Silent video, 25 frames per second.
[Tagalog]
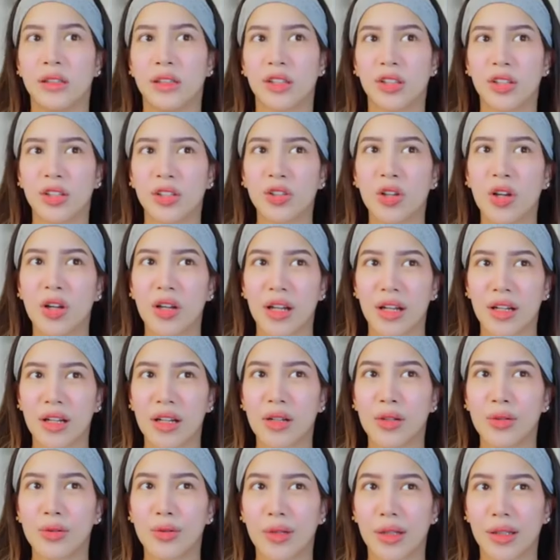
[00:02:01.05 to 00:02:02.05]
Sa totoo lang,
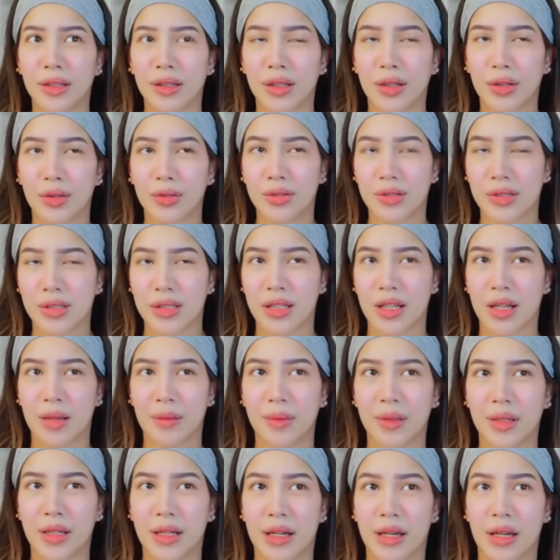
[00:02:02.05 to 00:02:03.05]
nagulat ako nung
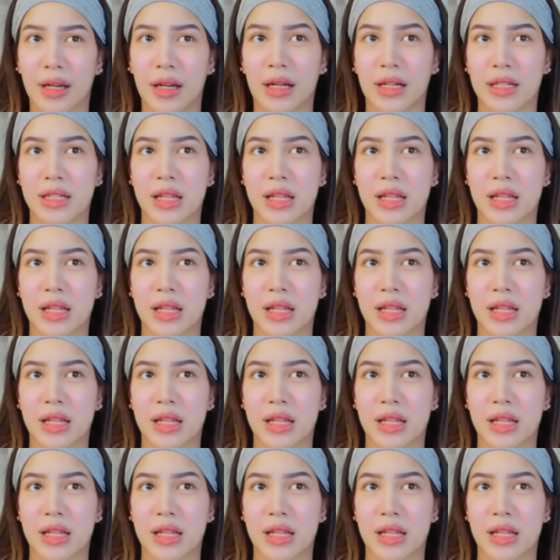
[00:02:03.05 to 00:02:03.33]
sinabi nila na